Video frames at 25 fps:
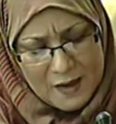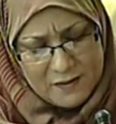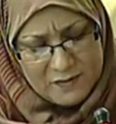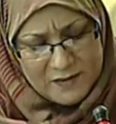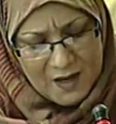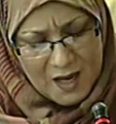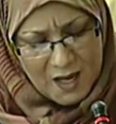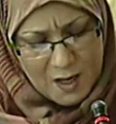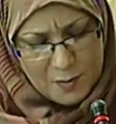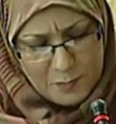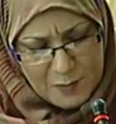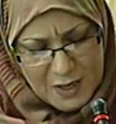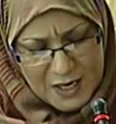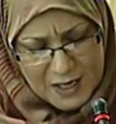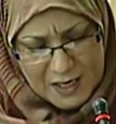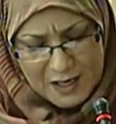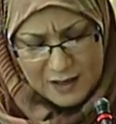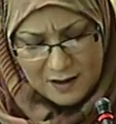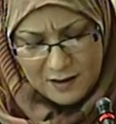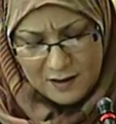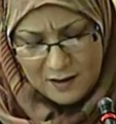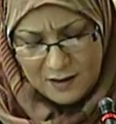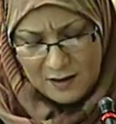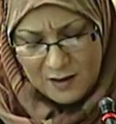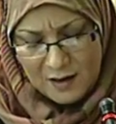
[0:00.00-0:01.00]

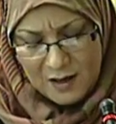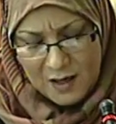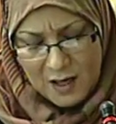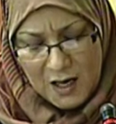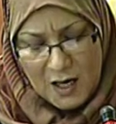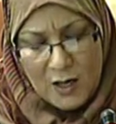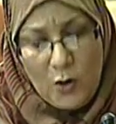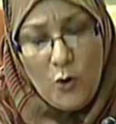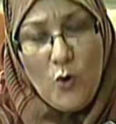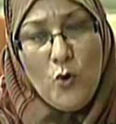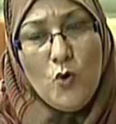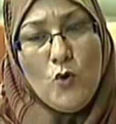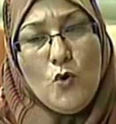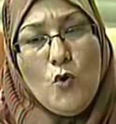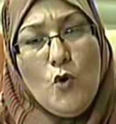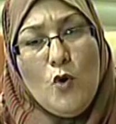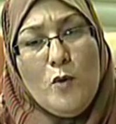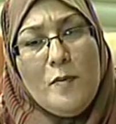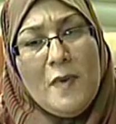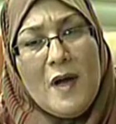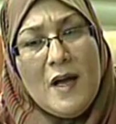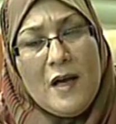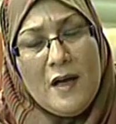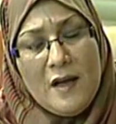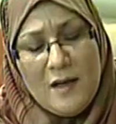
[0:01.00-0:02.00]
تحميل
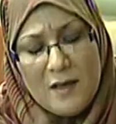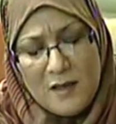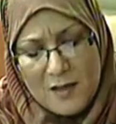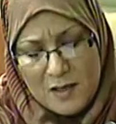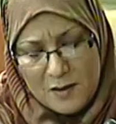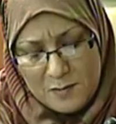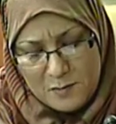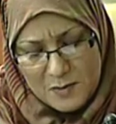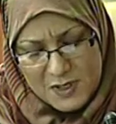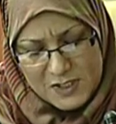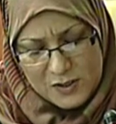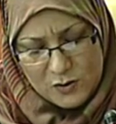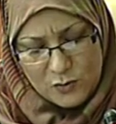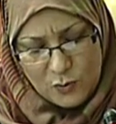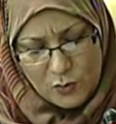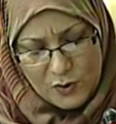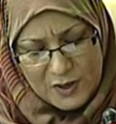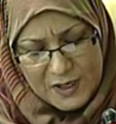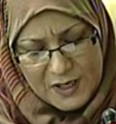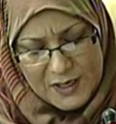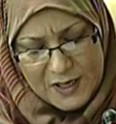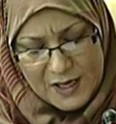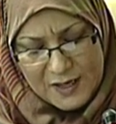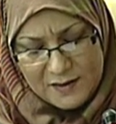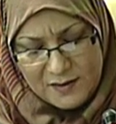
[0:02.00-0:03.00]
الحكومة
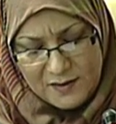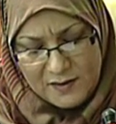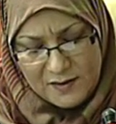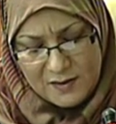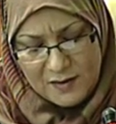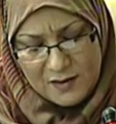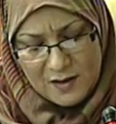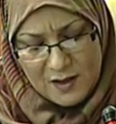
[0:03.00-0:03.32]
مسؤولية